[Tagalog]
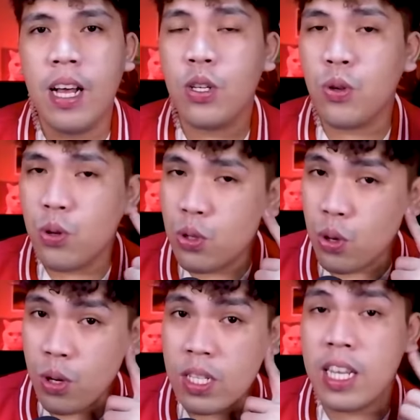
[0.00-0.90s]
nang
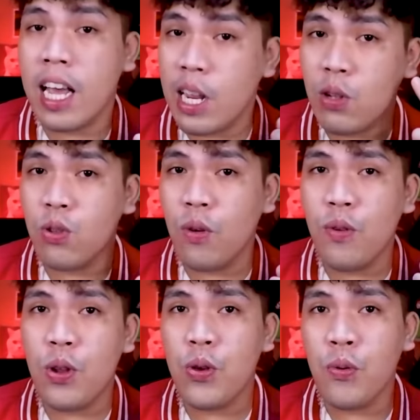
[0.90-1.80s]
suot-suot si Halo
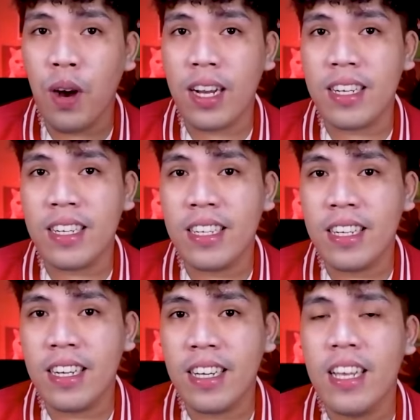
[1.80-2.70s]
W1?
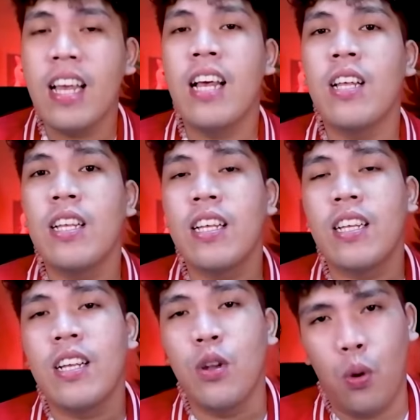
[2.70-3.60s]

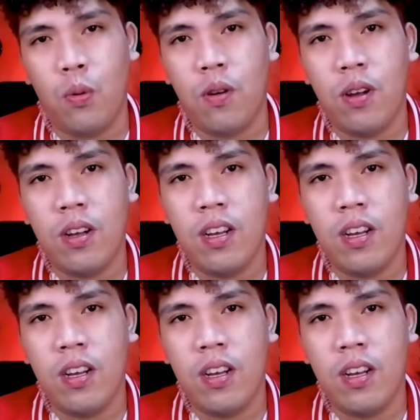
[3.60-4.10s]
No.